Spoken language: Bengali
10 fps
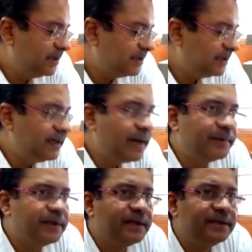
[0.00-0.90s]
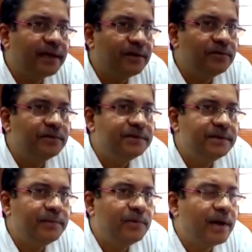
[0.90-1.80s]
সেতেই আমাদেরকে জানানো হয়েছে
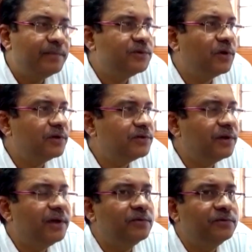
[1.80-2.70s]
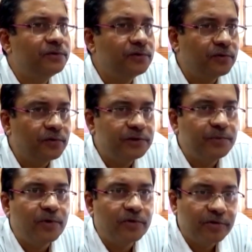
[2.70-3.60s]
এবং আমি সঙ্গে সঙ্গে ঊর্ধ্বতন
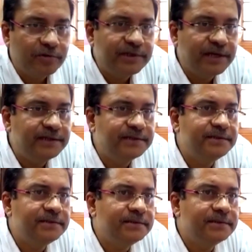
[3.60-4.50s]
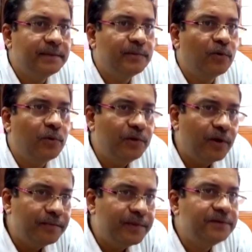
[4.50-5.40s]
কর্তৃপক্ষকেও জানিয়েছি এবং
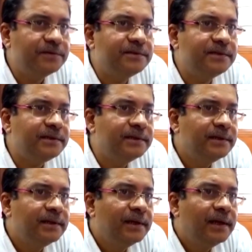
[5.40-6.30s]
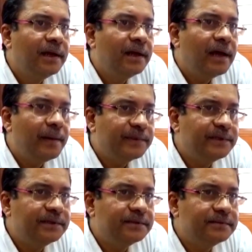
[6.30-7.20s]
অবিলম্বেই হচ্ছে
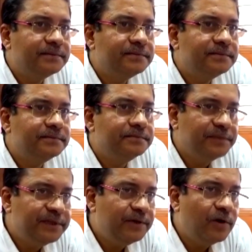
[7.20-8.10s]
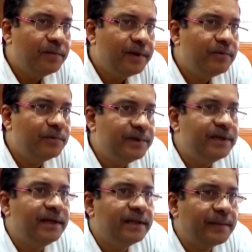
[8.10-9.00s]
আমাদের মিটিং হবে এবং
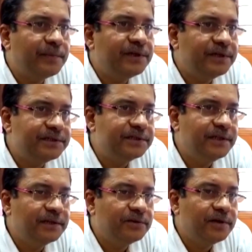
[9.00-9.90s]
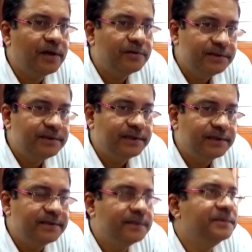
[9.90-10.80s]
মিটিংয়ে তারপরে কী সিদ্ধান্ত নেওয়া হচ্ছে
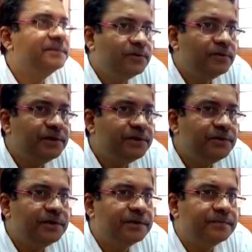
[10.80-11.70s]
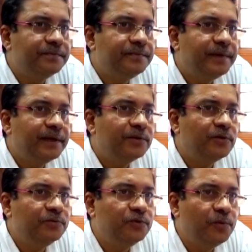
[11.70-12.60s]
তো নিশ্চয়ই এটা তো
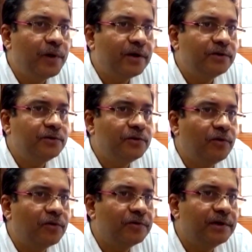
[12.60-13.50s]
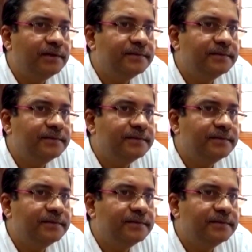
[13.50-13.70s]
খুব দুর্ভাগ্যজনক ঘটনা